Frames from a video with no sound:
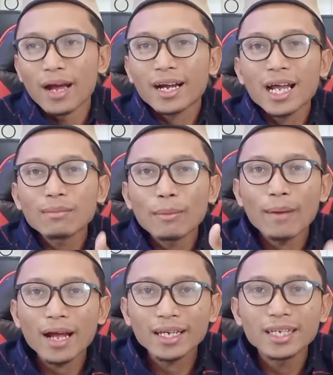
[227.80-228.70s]
bahkan
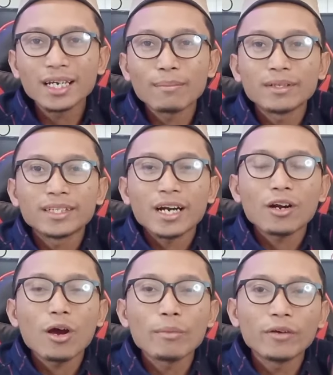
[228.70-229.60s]
memaki
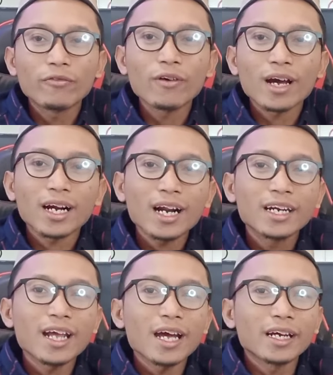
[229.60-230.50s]
Kementerian Kominfo
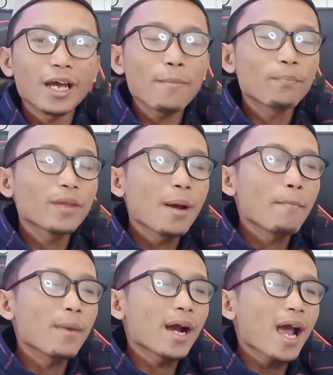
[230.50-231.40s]
karena dianggap
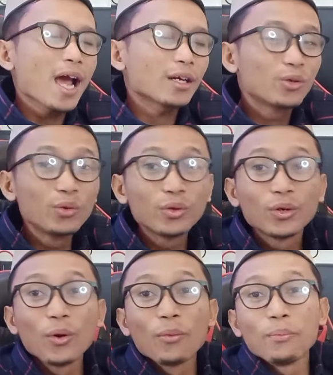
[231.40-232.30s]
mengadu
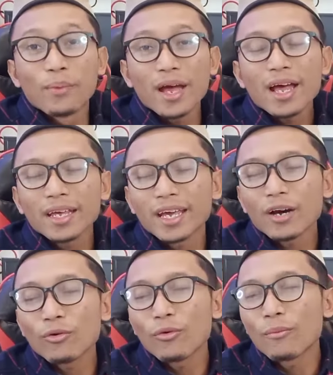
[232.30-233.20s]
domba
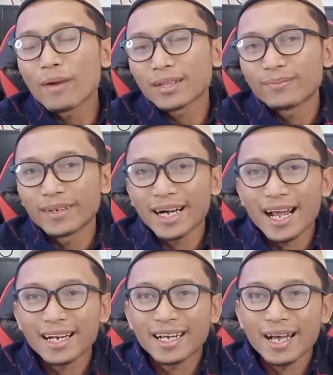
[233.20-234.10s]
ya umat
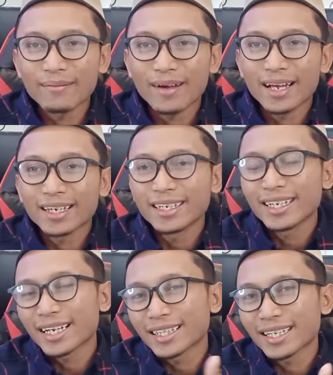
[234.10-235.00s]
beragama
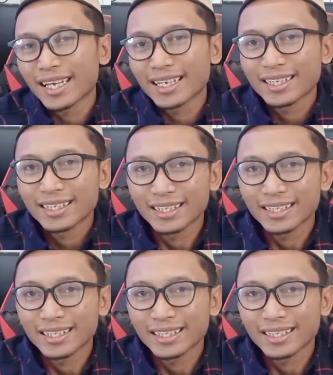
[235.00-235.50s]
ini katanya